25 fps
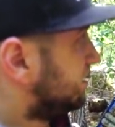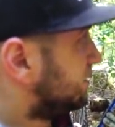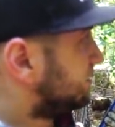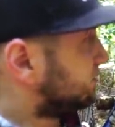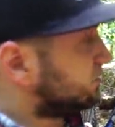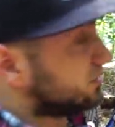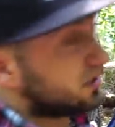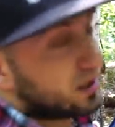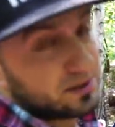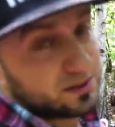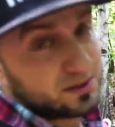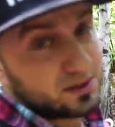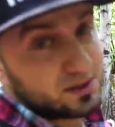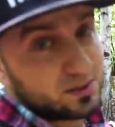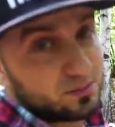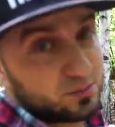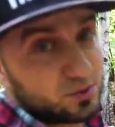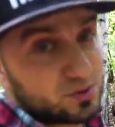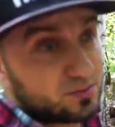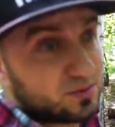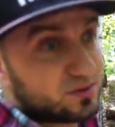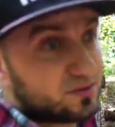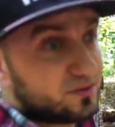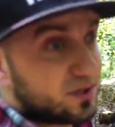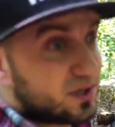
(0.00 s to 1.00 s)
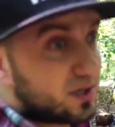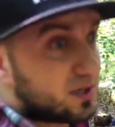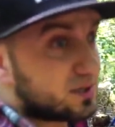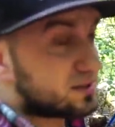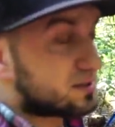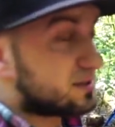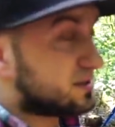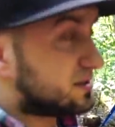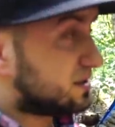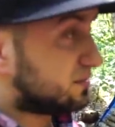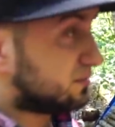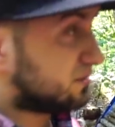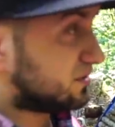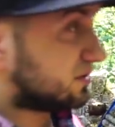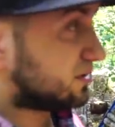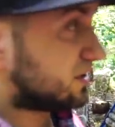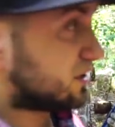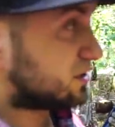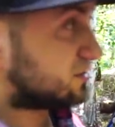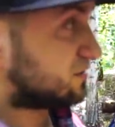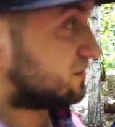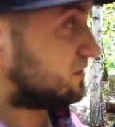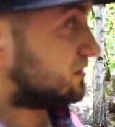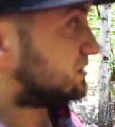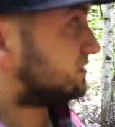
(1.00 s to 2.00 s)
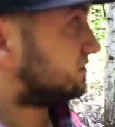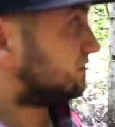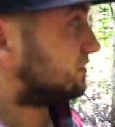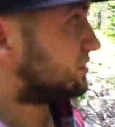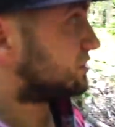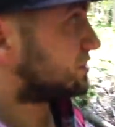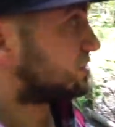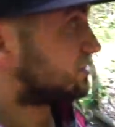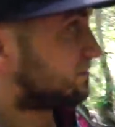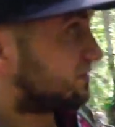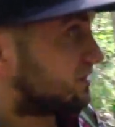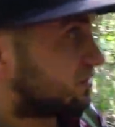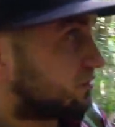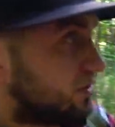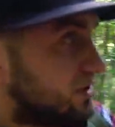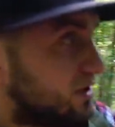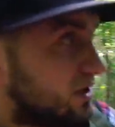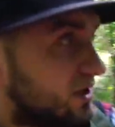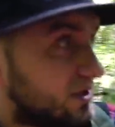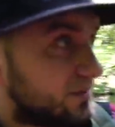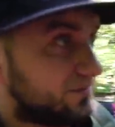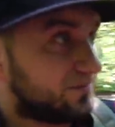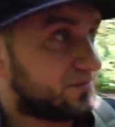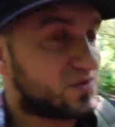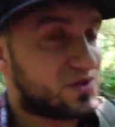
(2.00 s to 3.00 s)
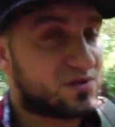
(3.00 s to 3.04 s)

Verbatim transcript: Ну ладно, не будем отвлекаться от темы нашего сегодняшнего ролика.